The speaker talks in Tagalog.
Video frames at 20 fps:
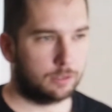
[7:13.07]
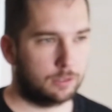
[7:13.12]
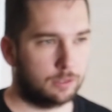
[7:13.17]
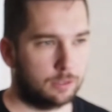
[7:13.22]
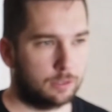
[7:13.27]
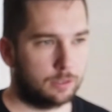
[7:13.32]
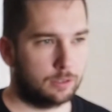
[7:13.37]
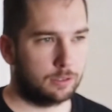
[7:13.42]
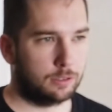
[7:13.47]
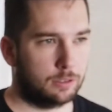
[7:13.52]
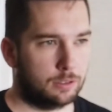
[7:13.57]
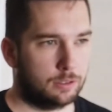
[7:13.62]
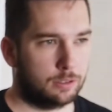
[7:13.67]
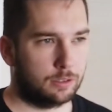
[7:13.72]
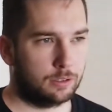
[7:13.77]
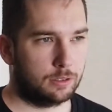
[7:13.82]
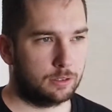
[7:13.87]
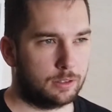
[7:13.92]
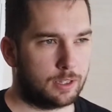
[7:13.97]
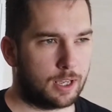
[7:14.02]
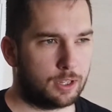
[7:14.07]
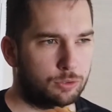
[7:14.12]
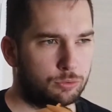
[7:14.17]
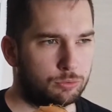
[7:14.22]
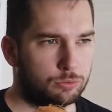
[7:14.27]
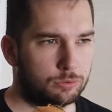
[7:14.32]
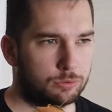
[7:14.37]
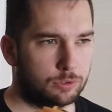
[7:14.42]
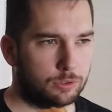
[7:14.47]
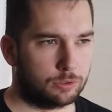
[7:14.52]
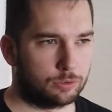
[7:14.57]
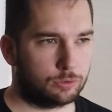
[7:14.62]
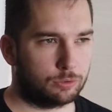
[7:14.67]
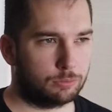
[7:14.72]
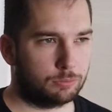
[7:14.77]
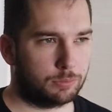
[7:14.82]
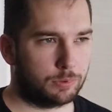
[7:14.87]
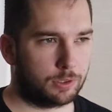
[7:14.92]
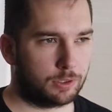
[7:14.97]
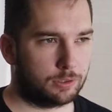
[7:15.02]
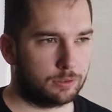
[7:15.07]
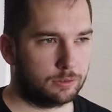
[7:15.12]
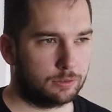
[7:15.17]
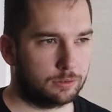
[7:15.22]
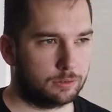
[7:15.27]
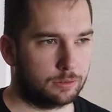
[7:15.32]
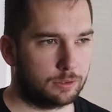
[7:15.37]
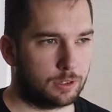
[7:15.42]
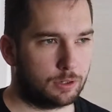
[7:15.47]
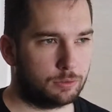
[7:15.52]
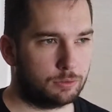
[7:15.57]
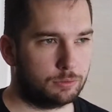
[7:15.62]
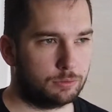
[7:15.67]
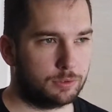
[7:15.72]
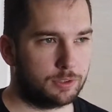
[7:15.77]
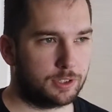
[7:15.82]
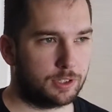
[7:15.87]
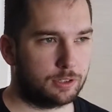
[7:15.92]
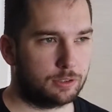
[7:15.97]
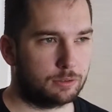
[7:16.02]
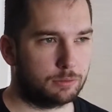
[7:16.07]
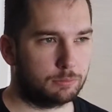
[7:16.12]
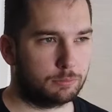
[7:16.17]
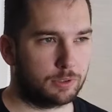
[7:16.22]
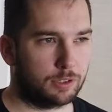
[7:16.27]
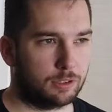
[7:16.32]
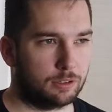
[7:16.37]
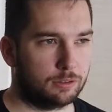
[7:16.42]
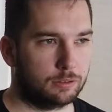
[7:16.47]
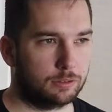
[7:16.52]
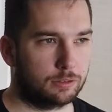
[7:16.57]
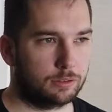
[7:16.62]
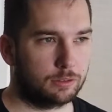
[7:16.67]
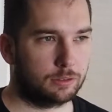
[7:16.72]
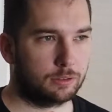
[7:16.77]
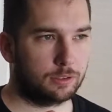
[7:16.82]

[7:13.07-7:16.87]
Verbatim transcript: ano yan? Nano? How you say Oh, Ilan?